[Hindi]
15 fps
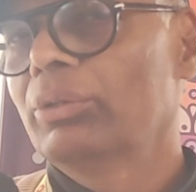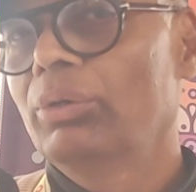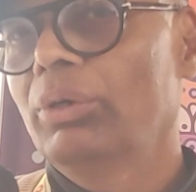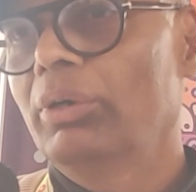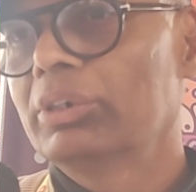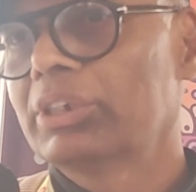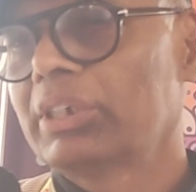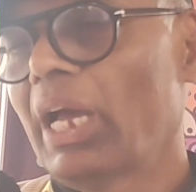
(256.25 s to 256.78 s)
तो
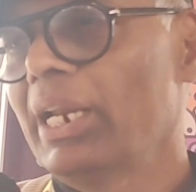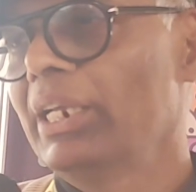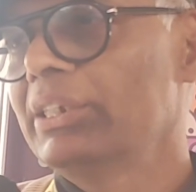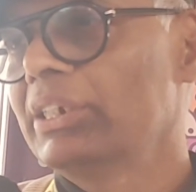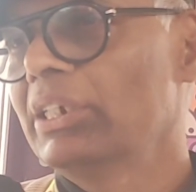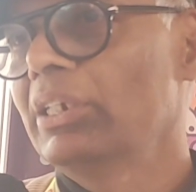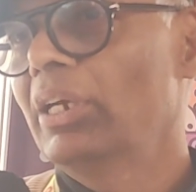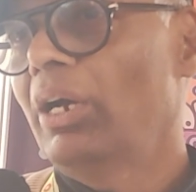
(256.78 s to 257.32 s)

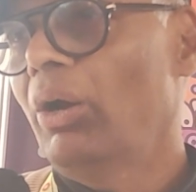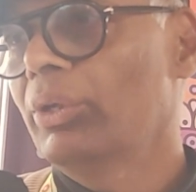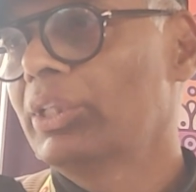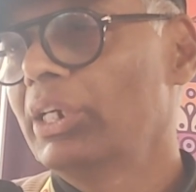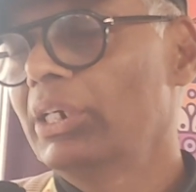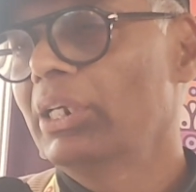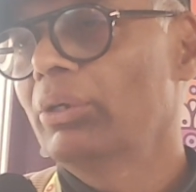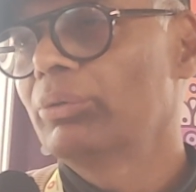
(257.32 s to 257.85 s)
सारी चीज़
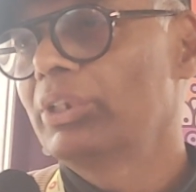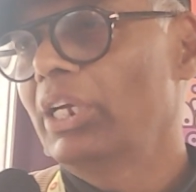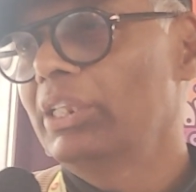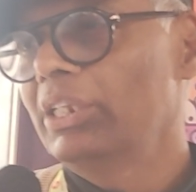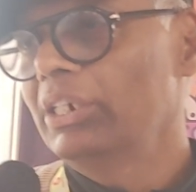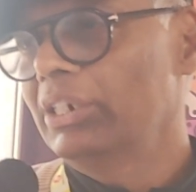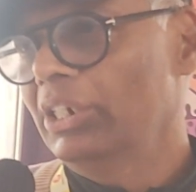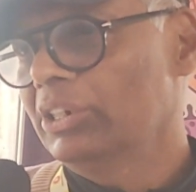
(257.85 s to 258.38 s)
ऑथेंटिक
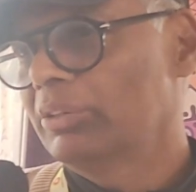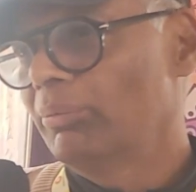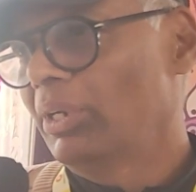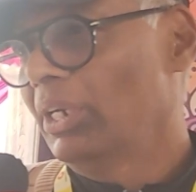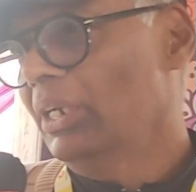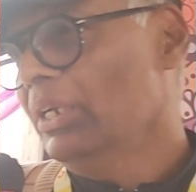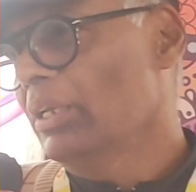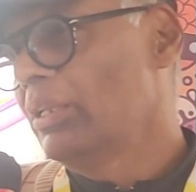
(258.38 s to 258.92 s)
गुजराती टेस्ट
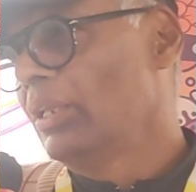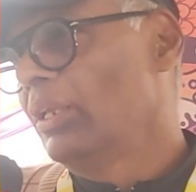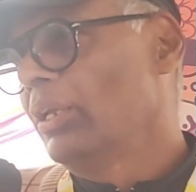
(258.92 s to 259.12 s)
में है